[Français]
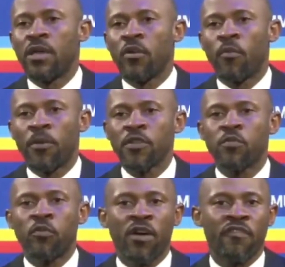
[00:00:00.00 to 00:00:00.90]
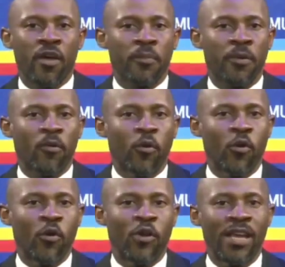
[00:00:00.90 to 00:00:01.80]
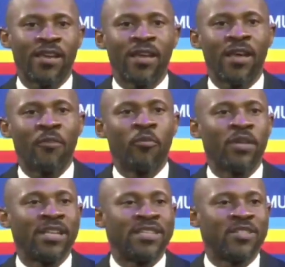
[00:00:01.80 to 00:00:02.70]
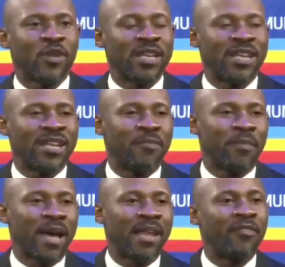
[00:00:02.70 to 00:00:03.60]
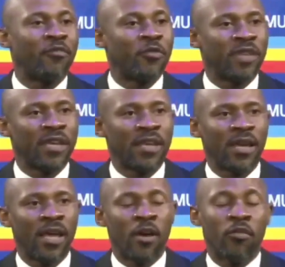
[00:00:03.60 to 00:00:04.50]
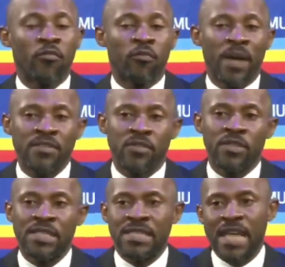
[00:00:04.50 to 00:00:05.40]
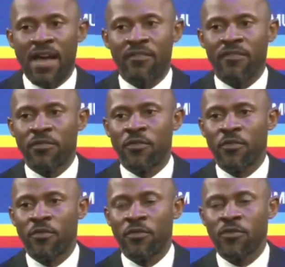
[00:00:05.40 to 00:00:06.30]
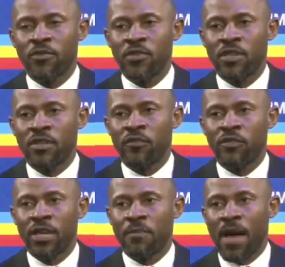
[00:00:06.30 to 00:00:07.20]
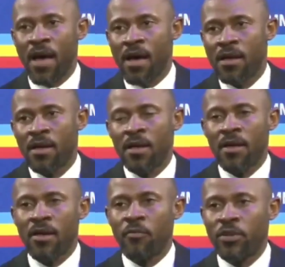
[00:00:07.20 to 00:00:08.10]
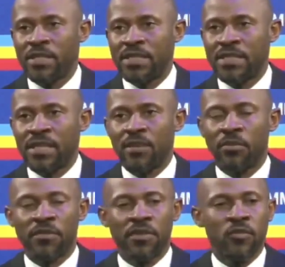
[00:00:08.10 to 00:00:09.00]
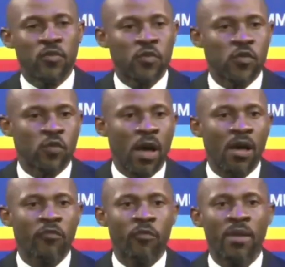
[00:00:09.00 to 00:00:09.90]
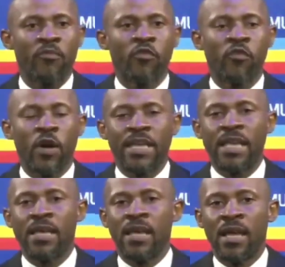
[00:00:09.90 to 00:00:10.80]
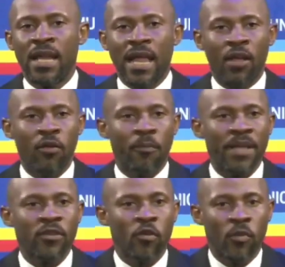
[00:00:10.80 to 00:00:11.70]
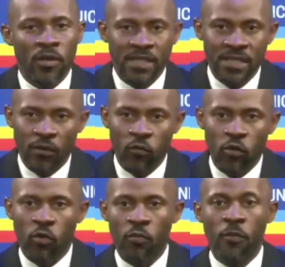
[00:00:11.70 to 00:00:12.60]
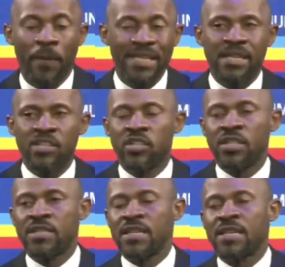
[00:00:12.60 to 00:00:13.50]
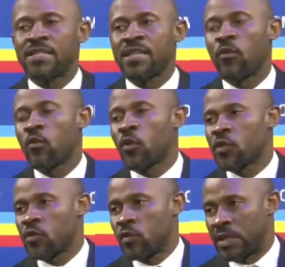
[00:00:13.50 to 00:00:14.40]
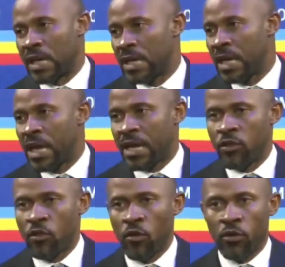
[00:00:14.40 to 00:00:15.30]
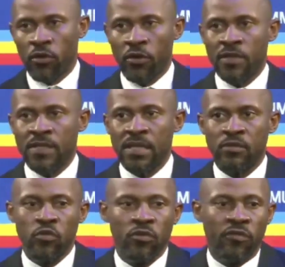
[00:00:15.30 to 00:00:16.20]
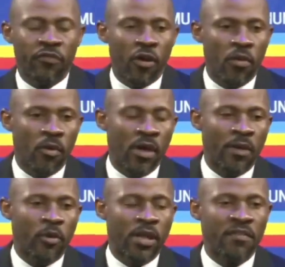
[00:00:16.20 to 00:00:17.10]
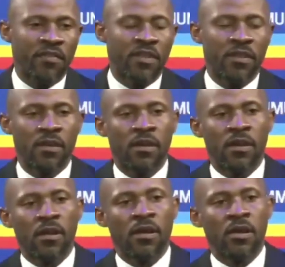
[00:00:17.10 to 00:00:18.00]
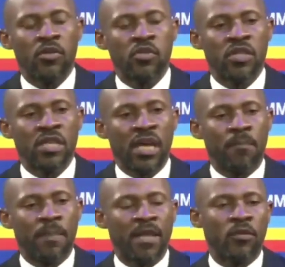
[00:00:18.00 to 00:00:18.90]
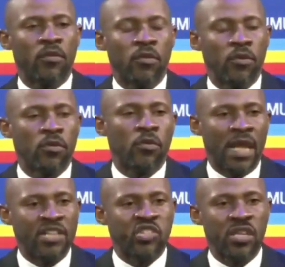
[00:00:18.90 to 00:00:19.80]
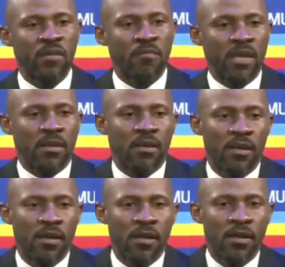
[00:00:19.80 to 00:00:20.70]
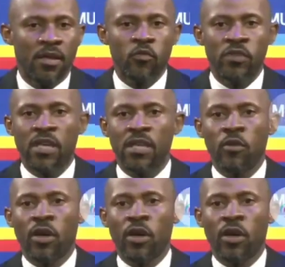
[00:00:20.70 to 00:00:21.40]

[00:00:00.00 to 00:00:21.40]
et on pense pouvoir faire peur aux Congolais pour les dissuader de ne pas aller voter ou parce qu'ils savent que je ne voudrais pas euh, politiser les briefings de ce soir. Vous-même, vous voyez la campagne, comment elle se déroule. On peut présager de ce que seront le résultat. Et donc, euh, c'est une forme, à mon avis, je dirais pas de, de lâcheté, mais Écoutez,